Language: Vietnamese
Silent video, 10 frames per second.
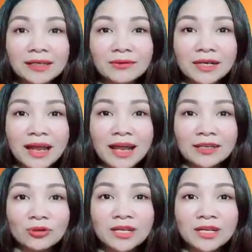Kiểu người
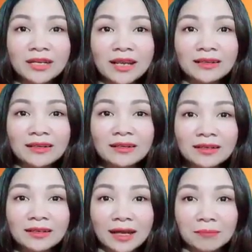này tốt nhất nên
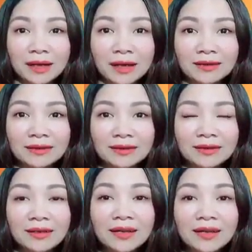cạch mặt
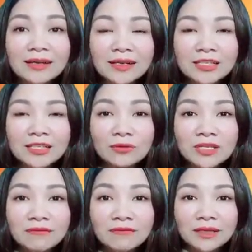Người sống
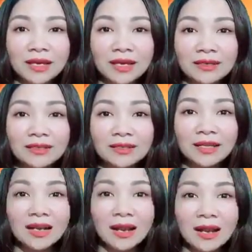chết vì tiền
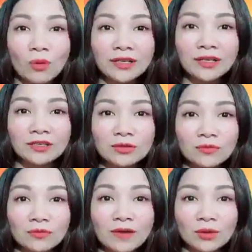thì lại quá thực
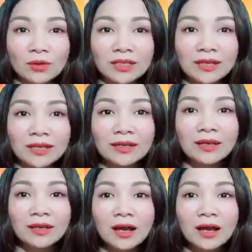dụng và toan tính